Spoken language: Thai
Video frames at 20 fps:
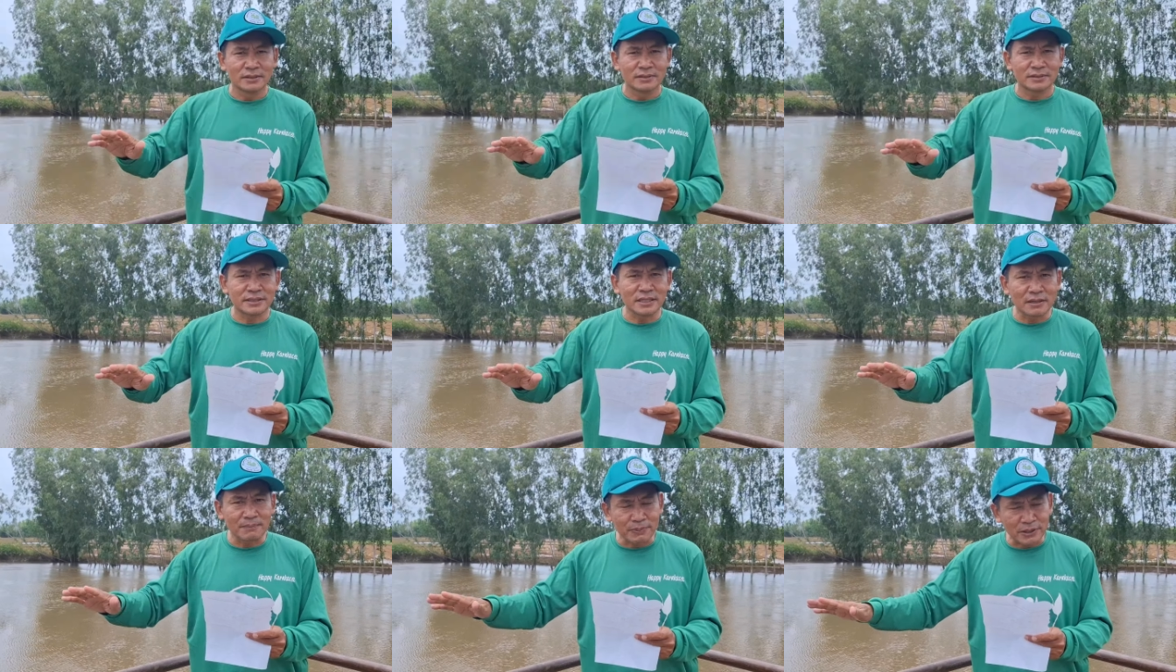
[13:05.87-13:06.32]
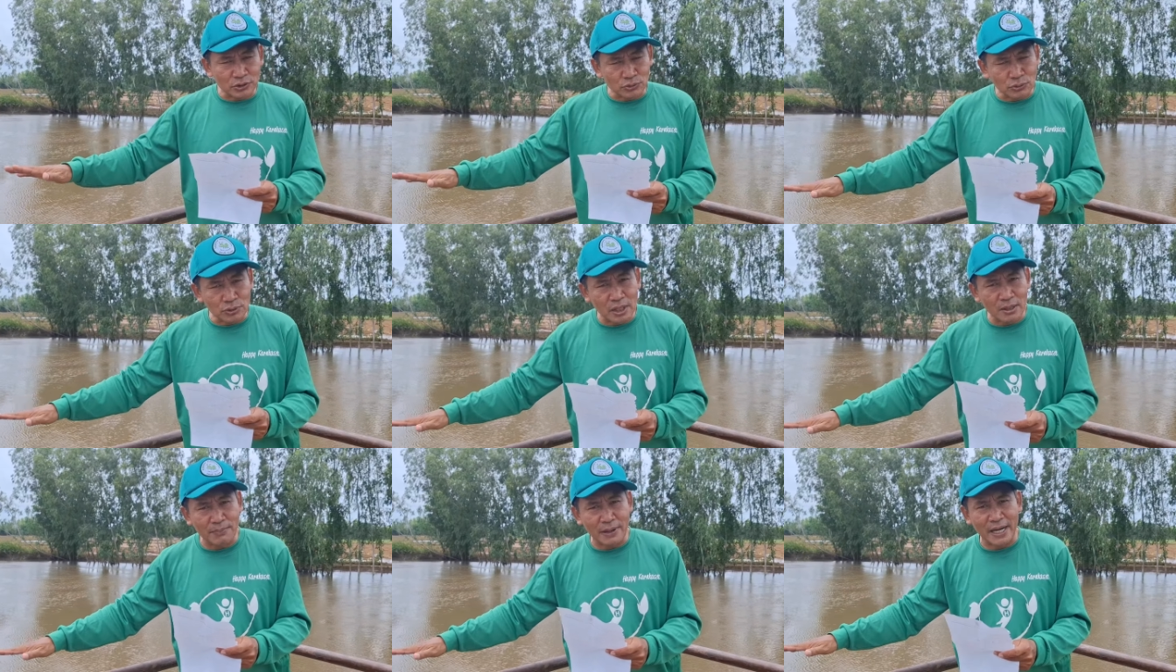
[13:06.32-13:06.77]
ซึ่งประตู
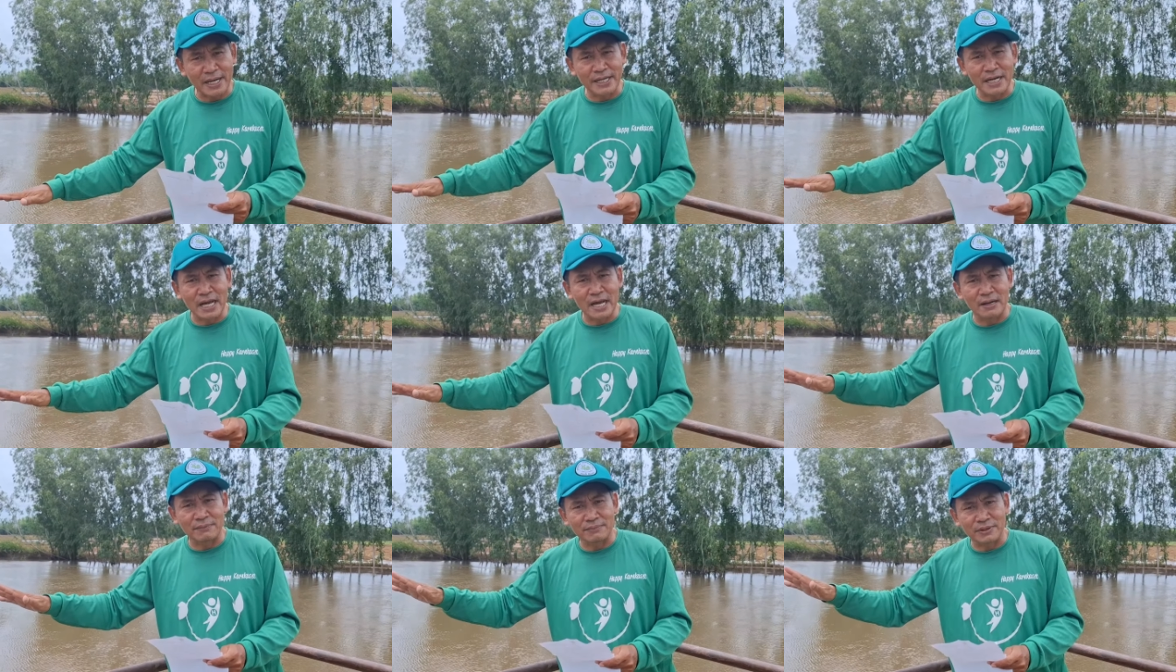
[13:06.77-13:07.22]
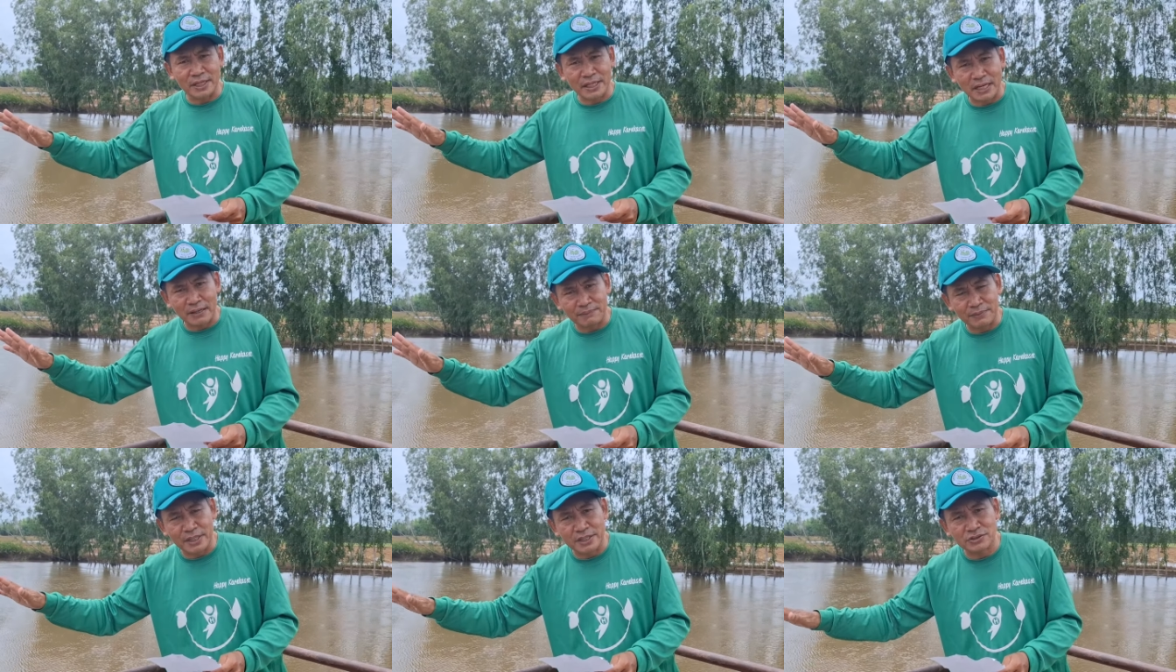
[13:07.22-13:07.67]
ระบายน้ำนะค
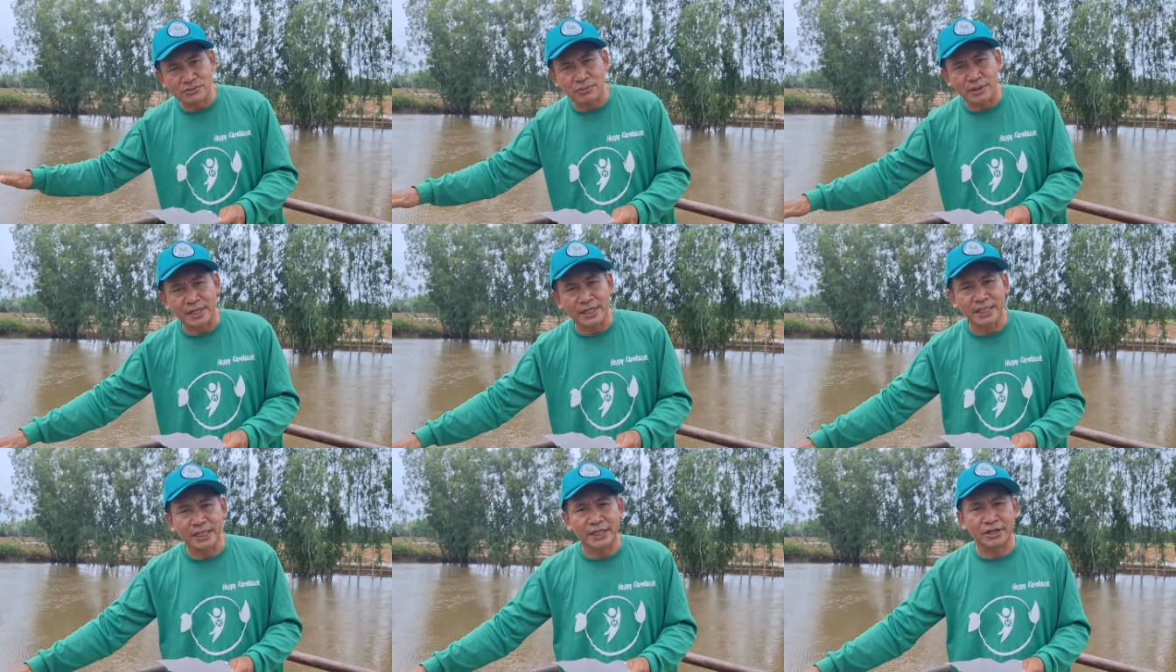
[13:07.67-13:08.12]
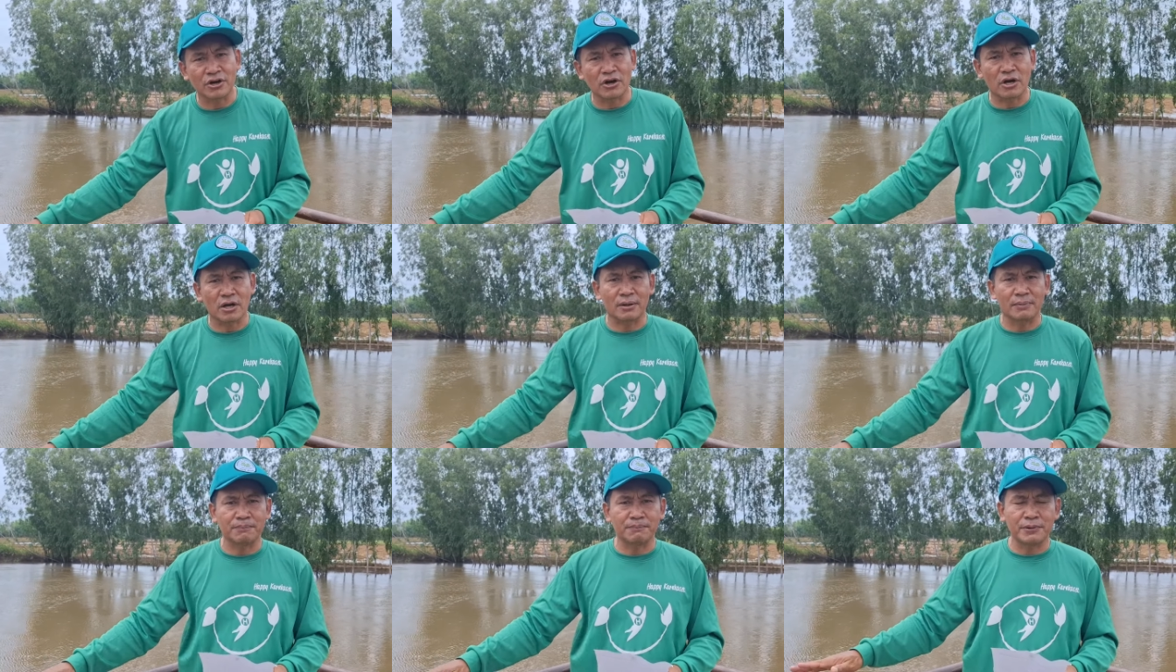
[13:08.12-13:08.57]
รับในส่วนนี้
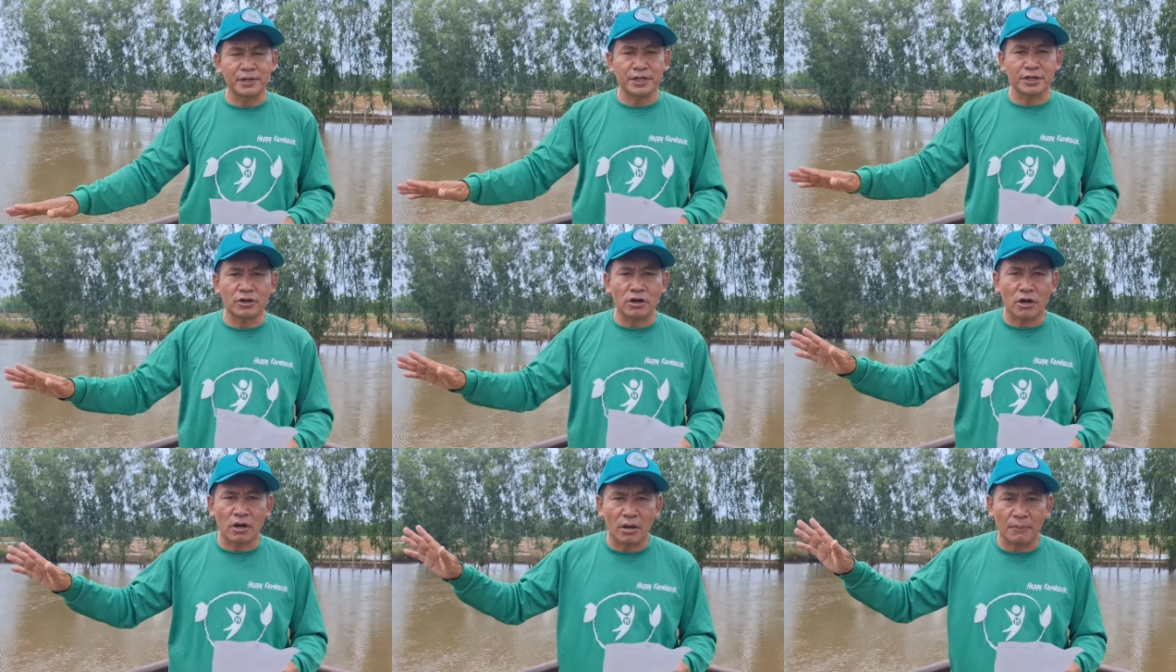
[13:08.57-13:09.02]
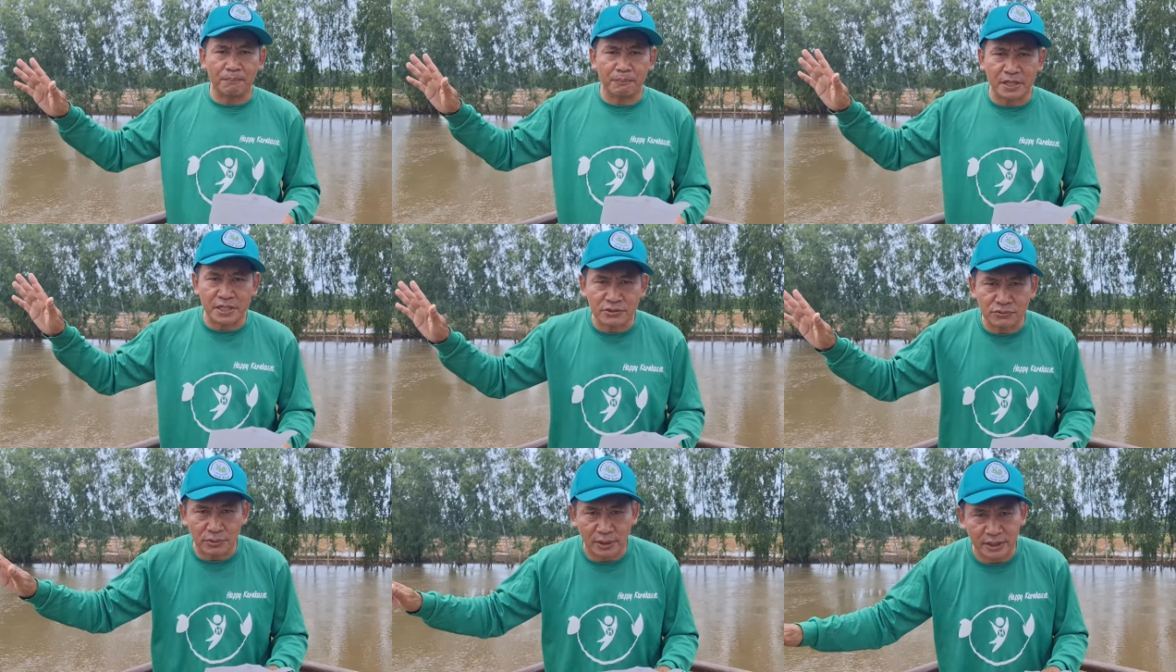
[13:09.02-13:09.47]
เนาะเพื่อนก็เป็
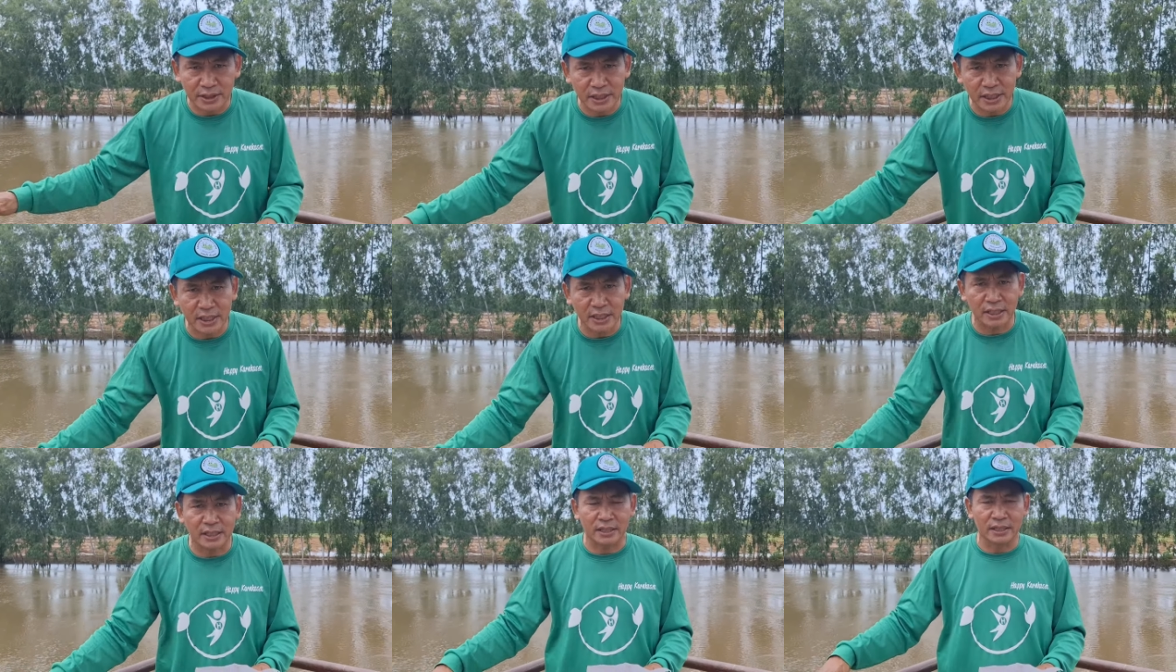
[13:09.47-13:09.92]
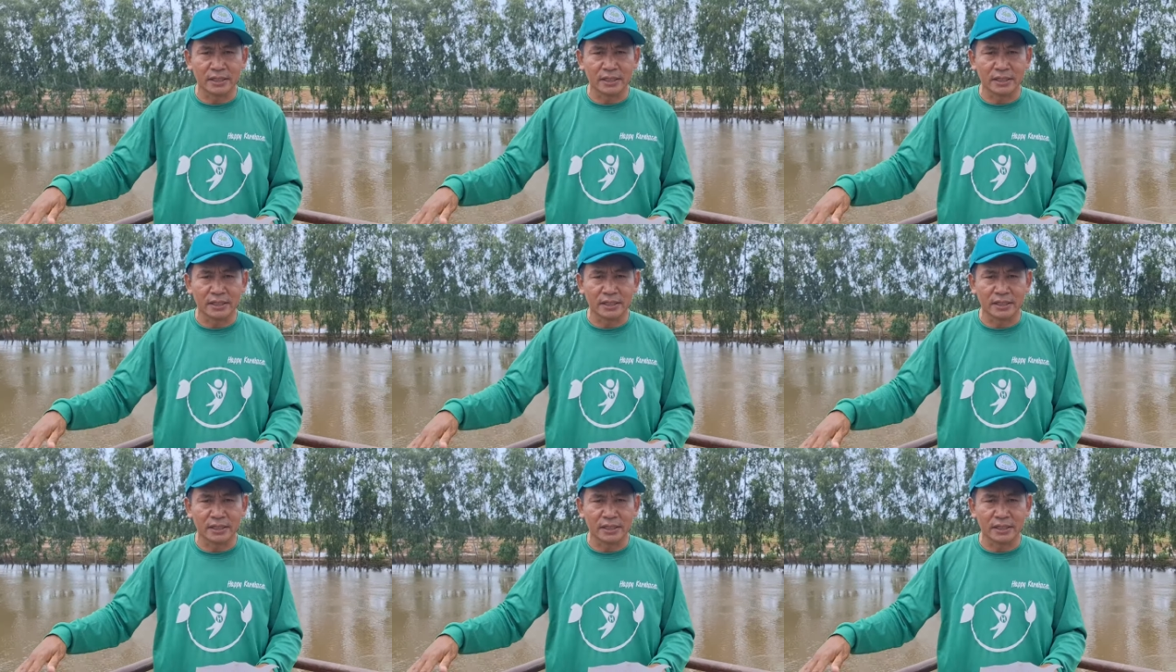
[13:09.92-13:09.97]
นส่วนที่